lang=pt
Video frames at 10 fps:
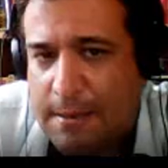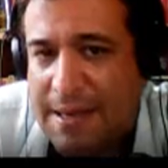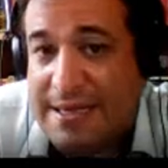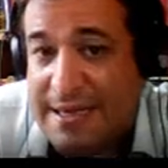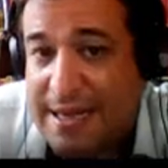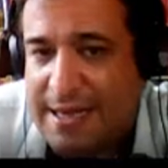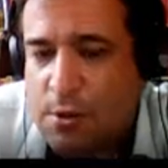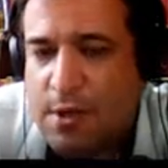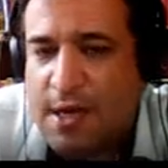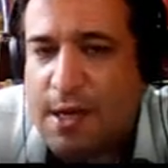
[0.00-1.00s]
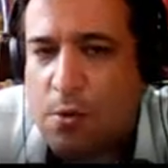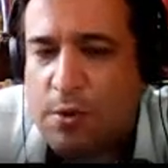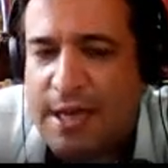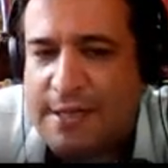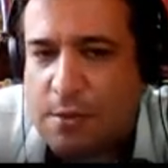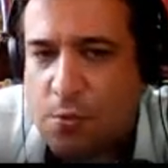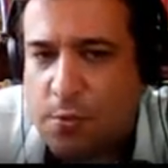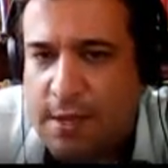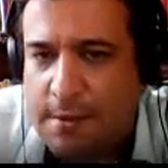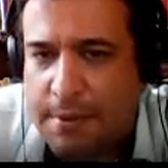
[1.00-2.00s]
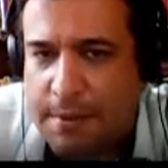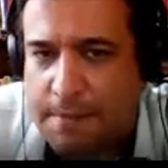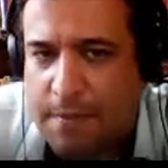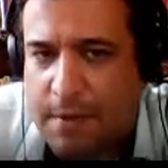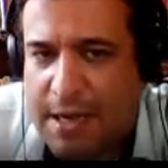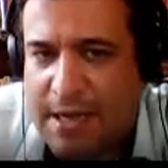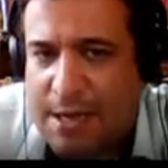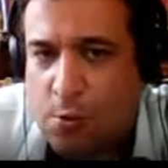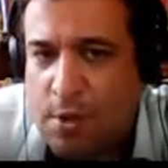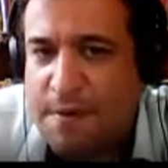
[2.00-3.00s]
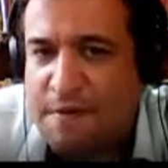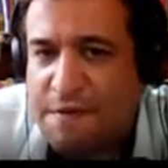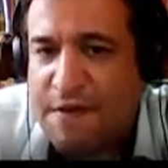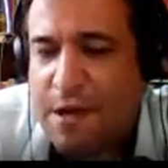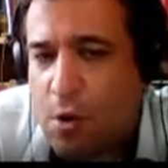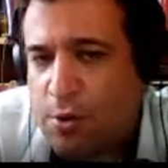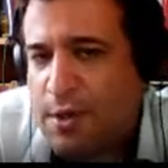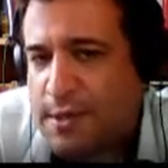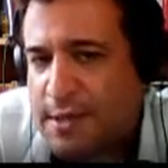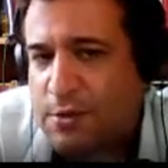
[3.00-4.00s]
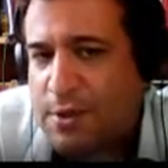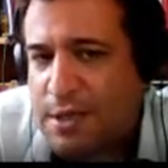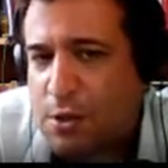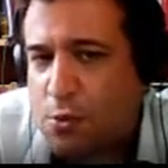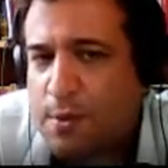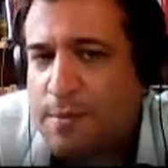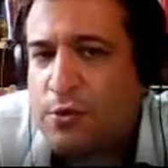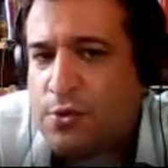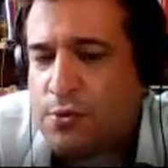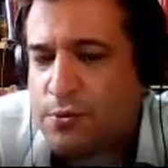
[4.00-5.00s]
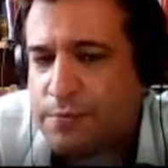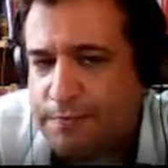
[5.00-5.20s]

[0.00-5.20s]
Mas aqui, o que, que acontece com o ímpar? Aqui o ímpar vai ficar alternando entre 1 e menos 1.